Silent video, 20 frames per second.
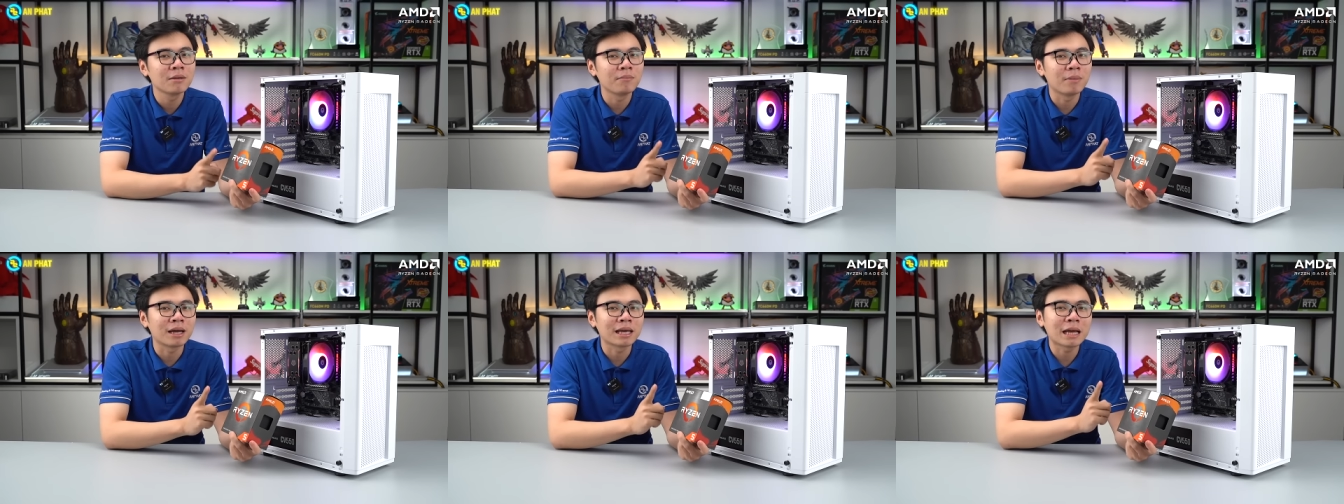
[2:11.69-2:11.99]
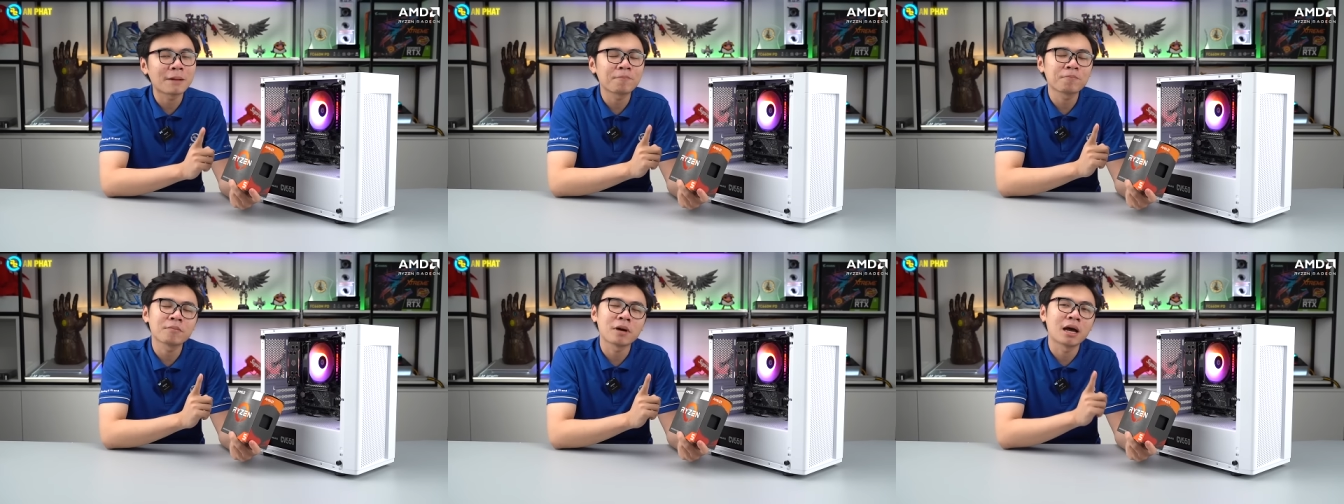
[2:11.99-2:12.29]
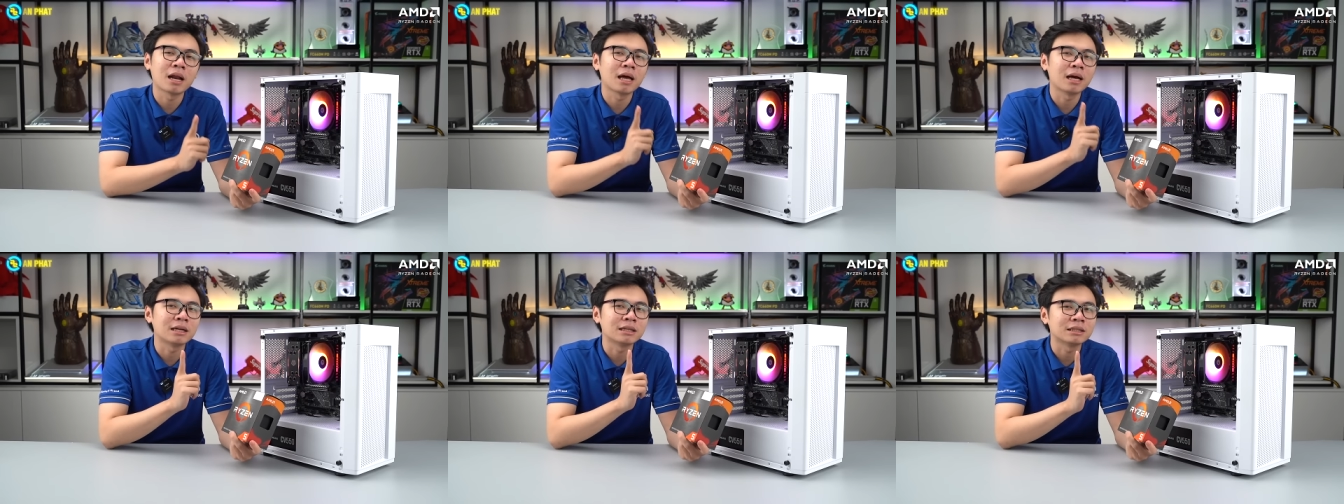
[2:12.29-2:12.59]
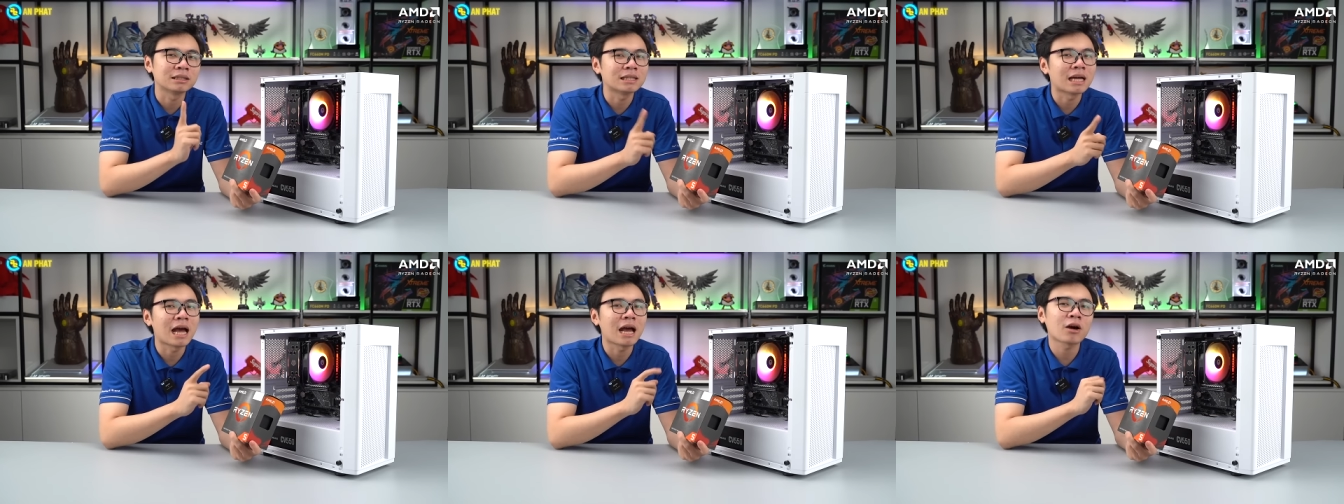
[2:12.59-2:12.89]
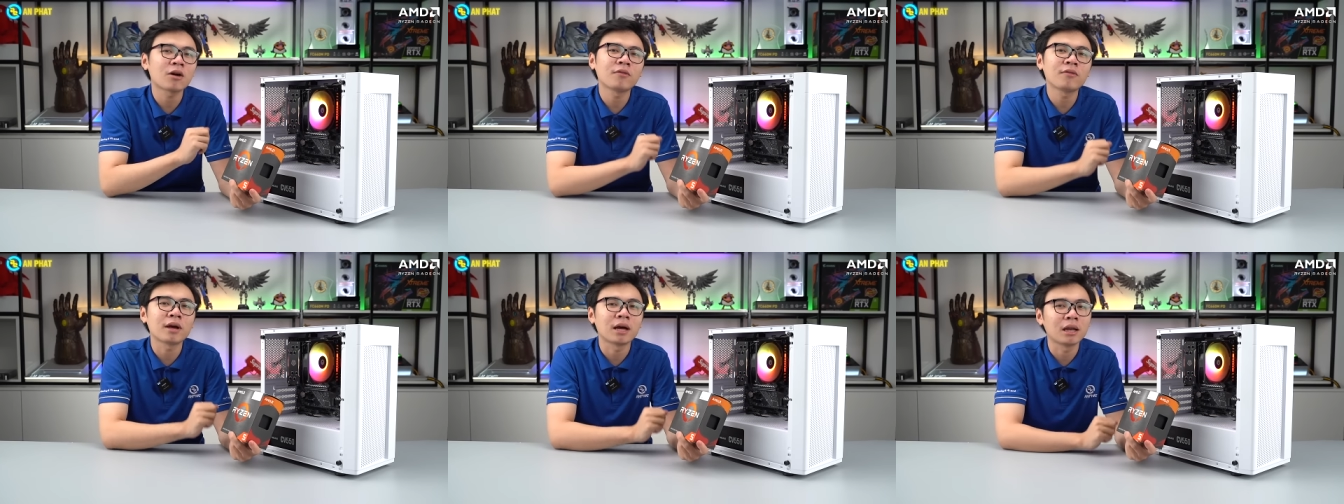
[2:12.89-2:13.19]
mà anh em bảo là giá
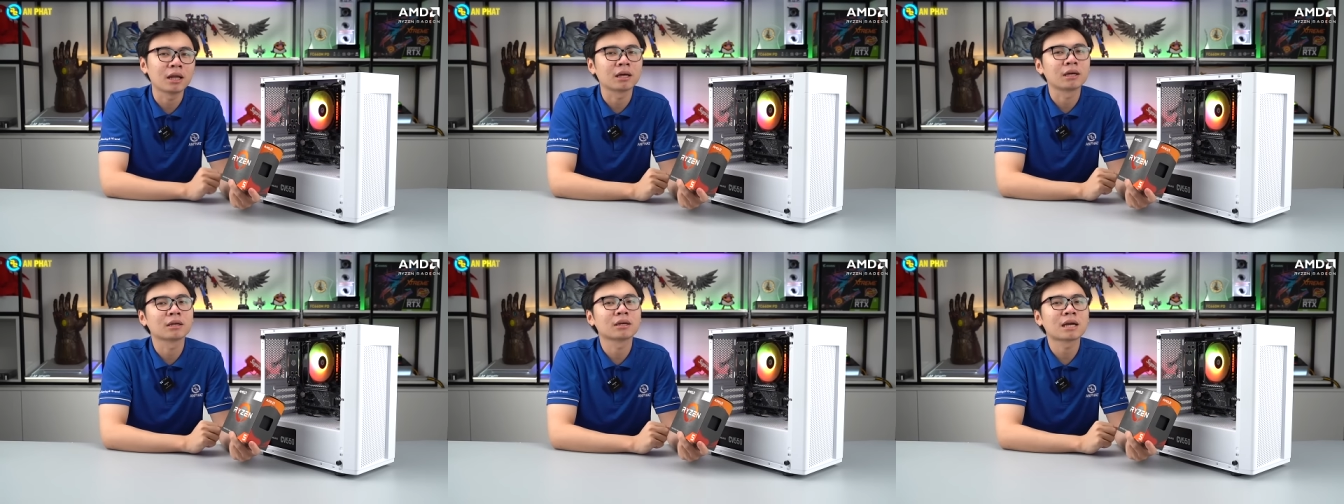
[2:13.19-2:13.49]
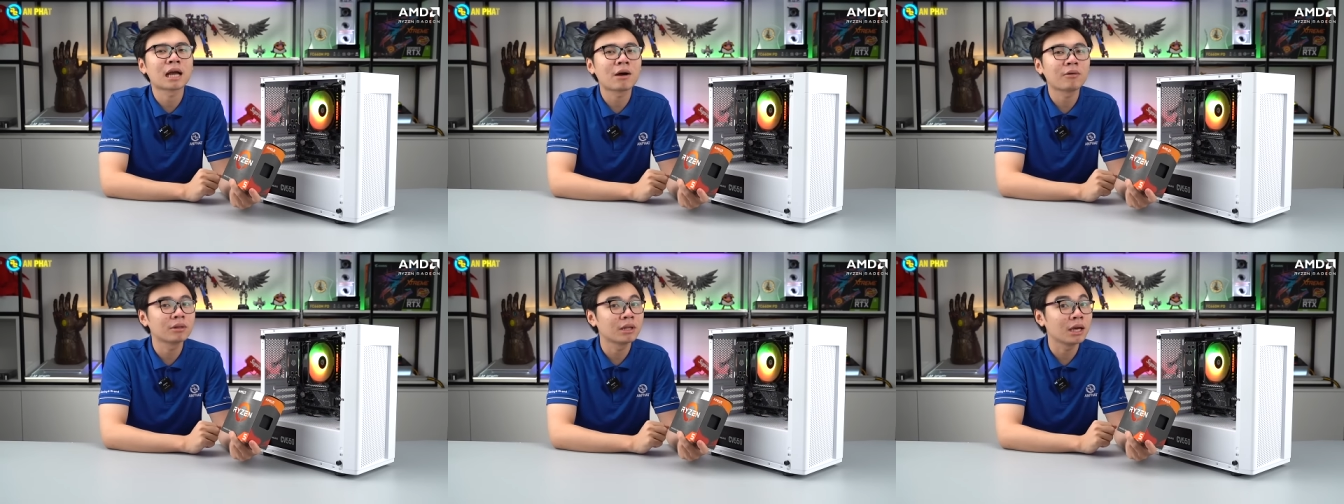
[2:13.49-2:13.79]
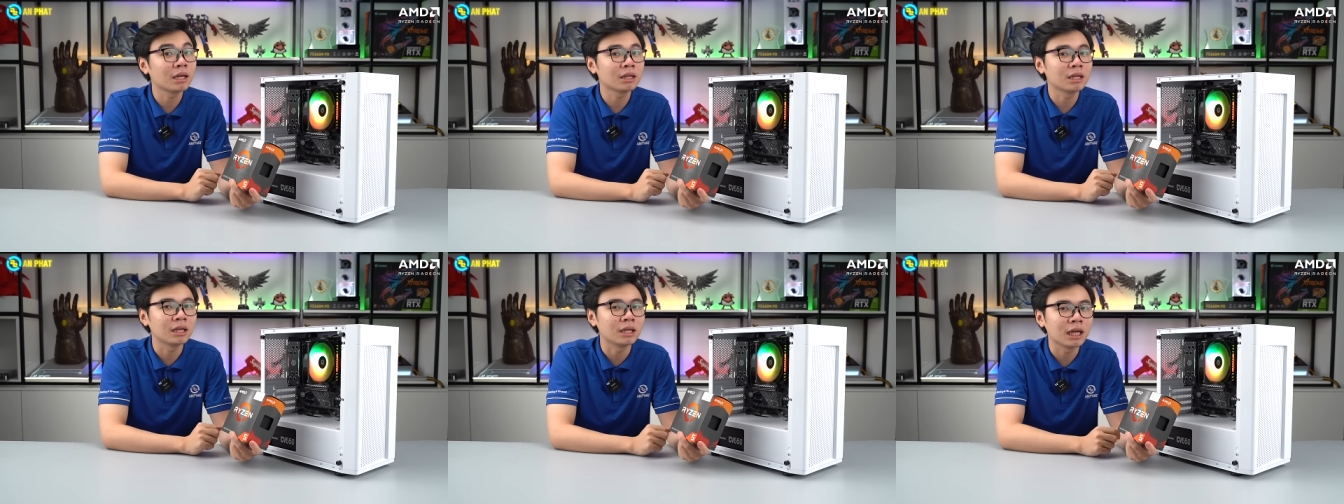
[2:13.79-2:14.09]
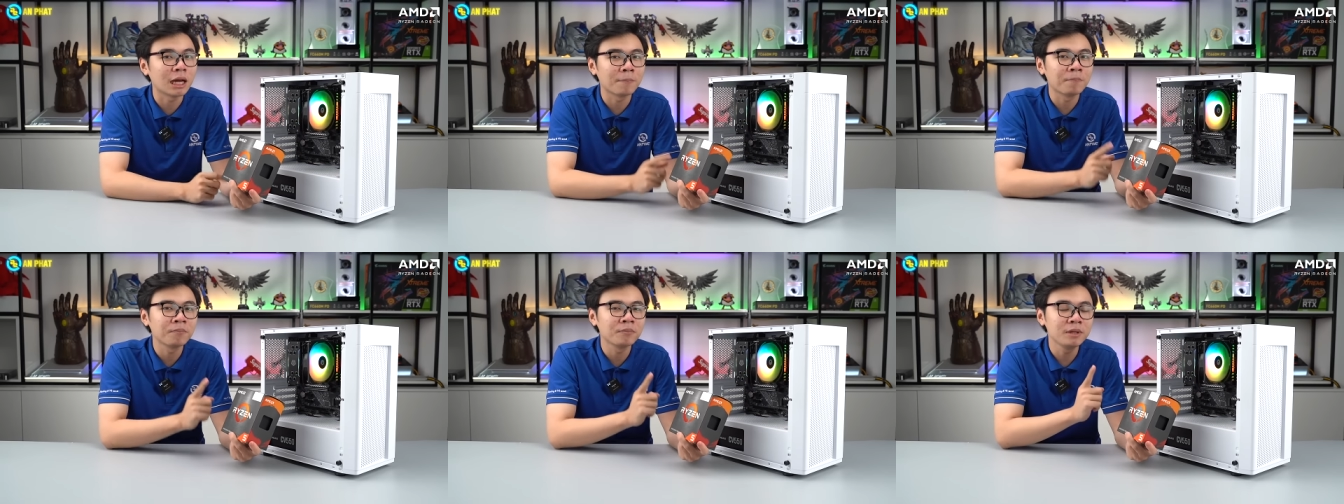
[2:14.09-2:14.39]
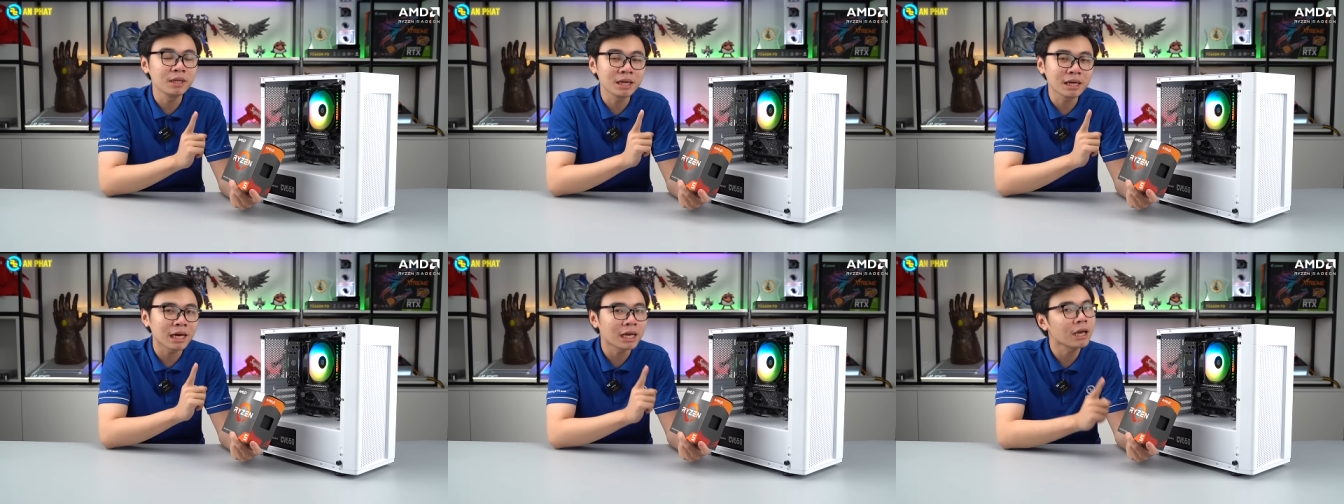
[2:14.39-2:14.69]
có vẻ là cao thế tiền nhiệm
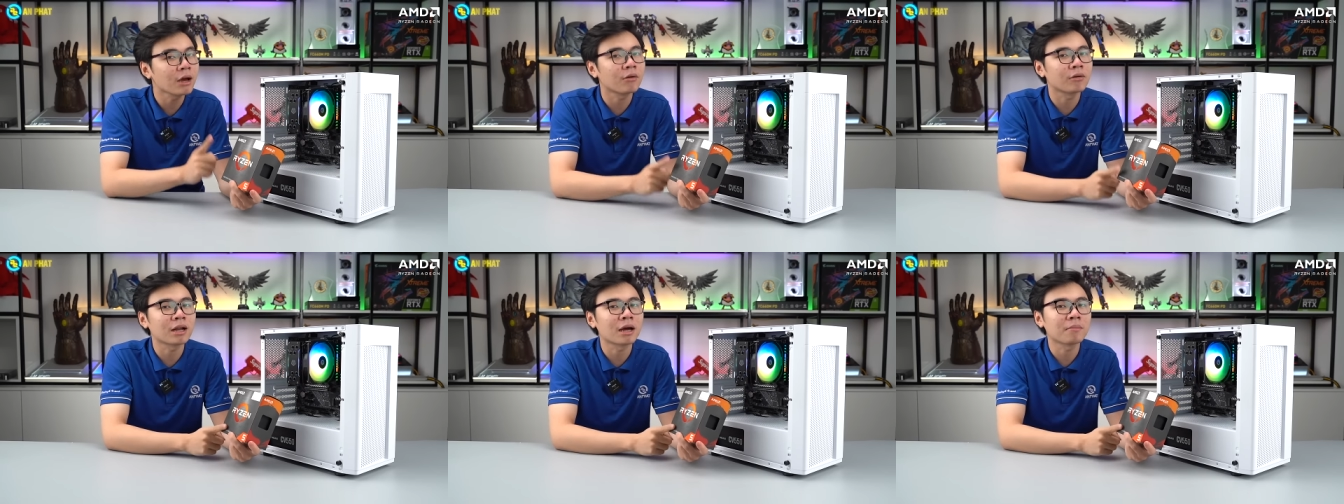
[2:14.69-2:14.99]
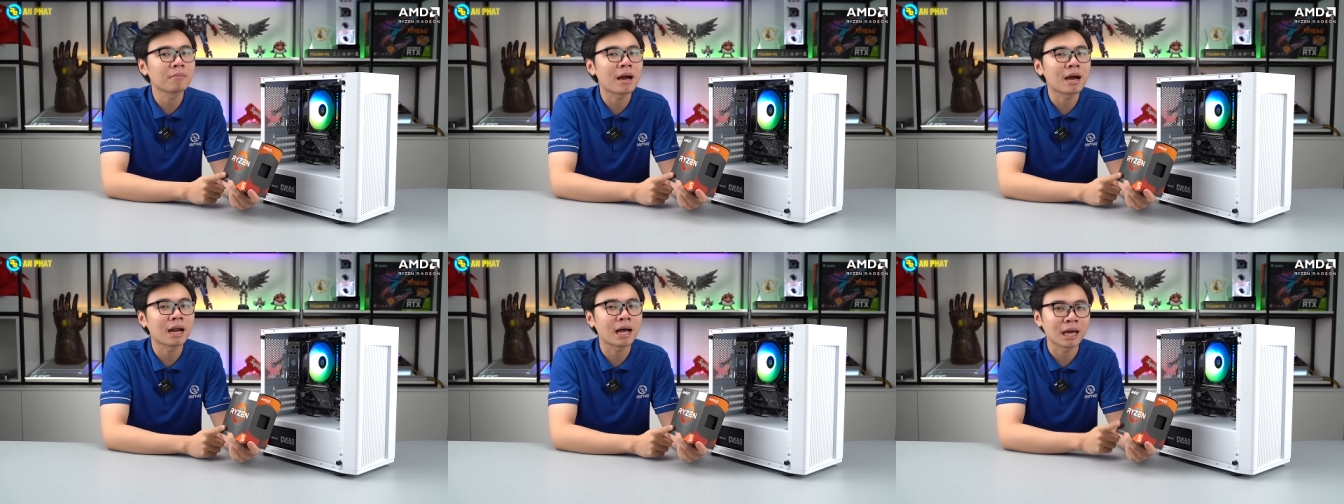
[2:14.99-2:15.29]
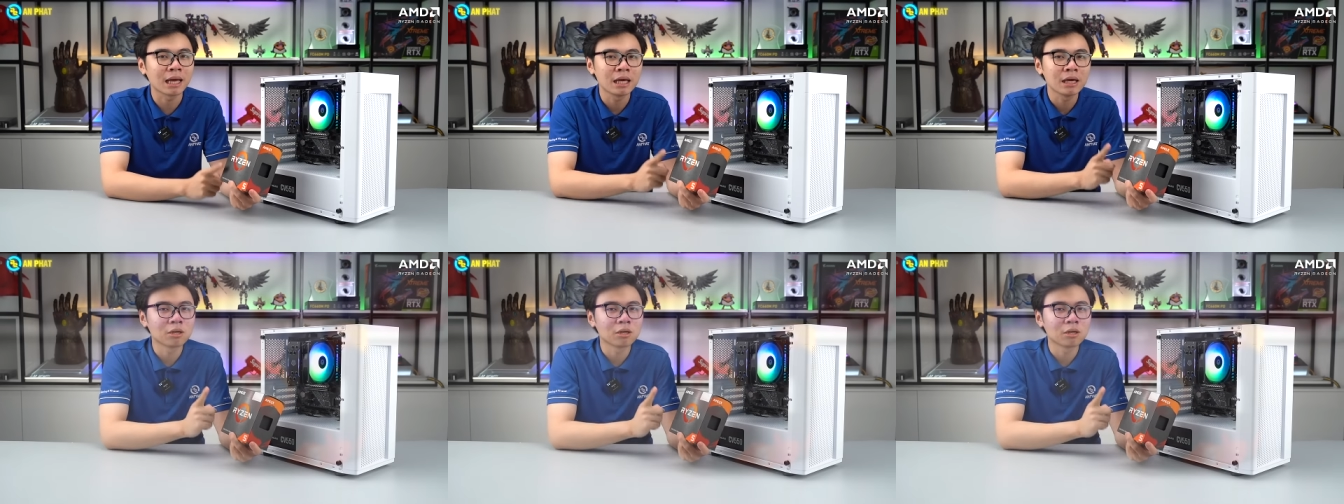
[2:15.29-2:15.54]
nhưng cái hiệu năng mang lại